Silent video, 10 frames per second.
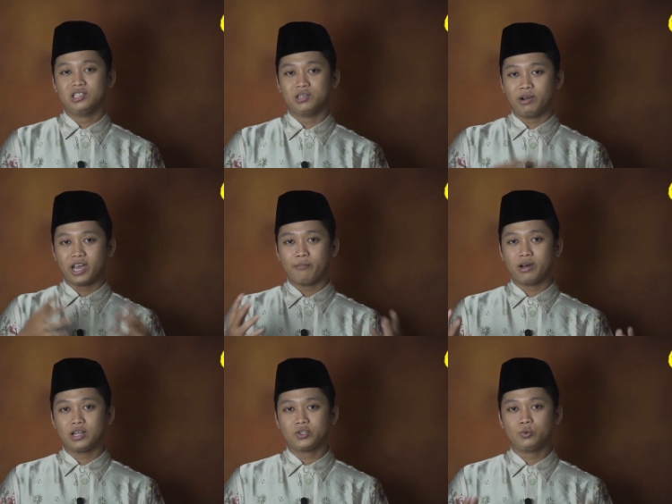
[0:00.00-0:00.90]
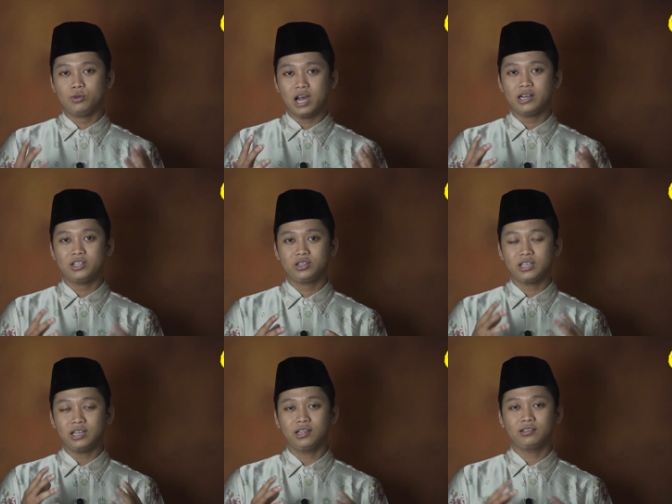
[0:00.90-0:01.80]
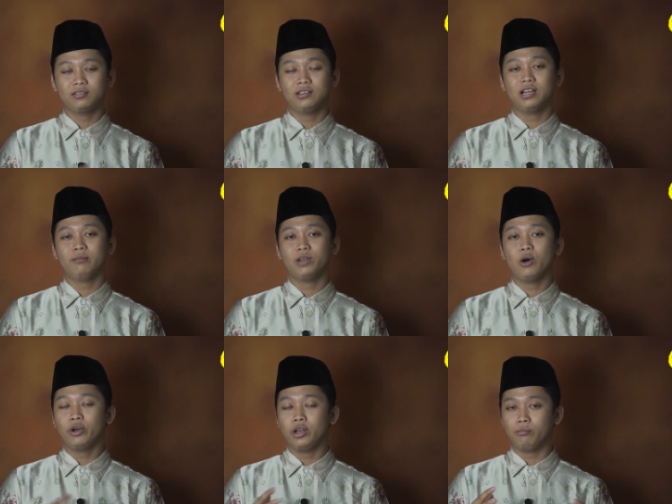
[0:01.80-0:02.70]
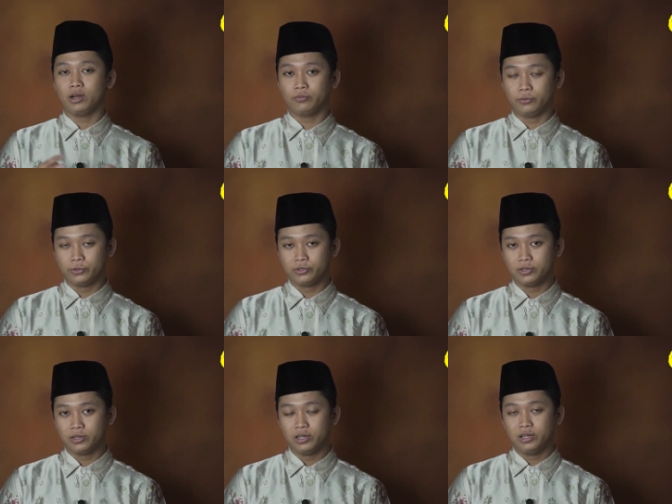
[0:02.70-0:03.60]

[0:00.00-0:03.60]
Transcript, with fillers: Sebagaimana sudah dicatat di dalam Lauhil Mahfuz